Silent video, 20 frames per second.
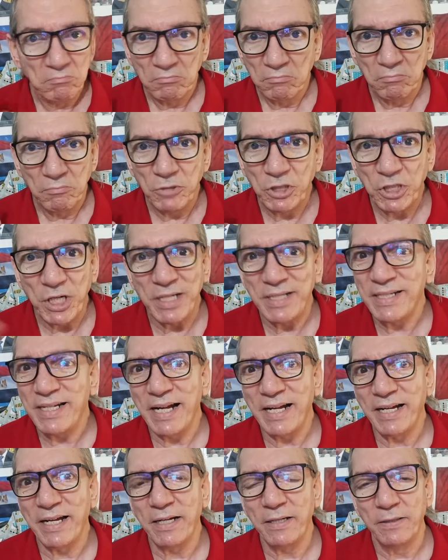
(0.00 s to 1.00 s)
مش هيزيد
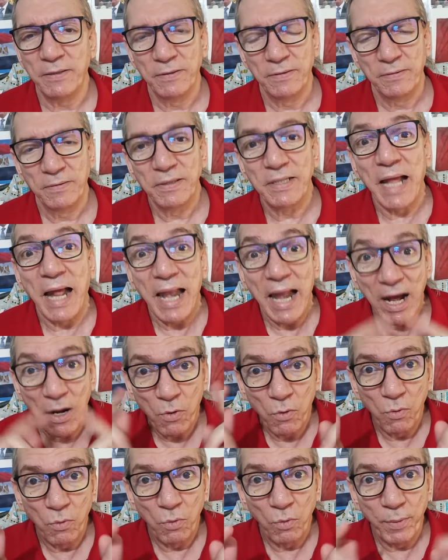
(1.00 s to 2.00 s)
عن كده ده
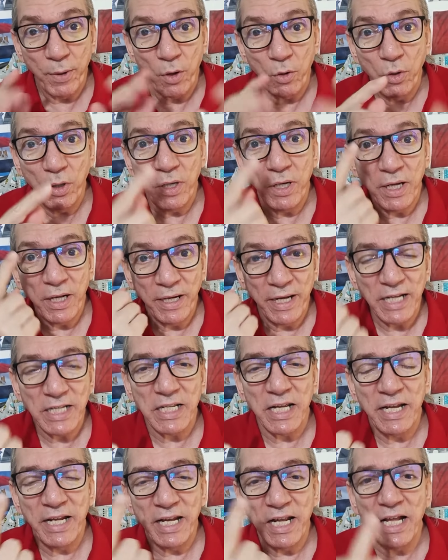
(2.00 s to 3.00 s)
لو وبقول
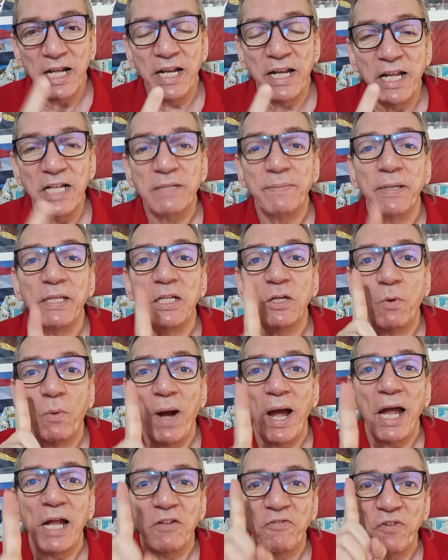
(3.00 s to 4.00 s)
النسبه دي
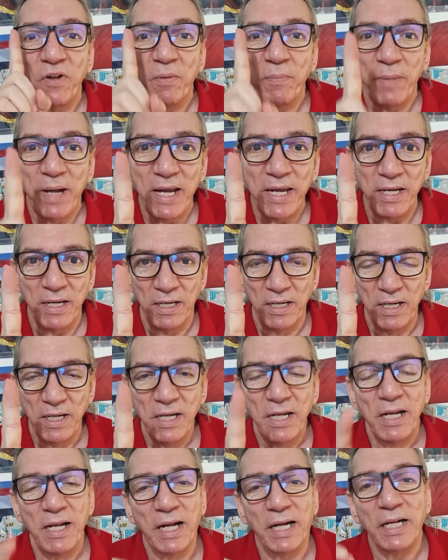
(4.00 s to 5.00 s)
1%
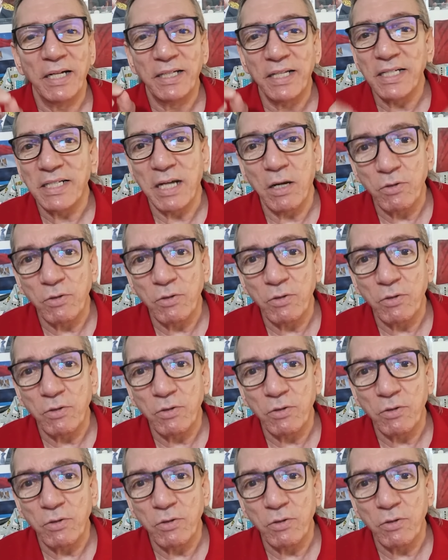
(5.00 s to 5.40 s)
لكن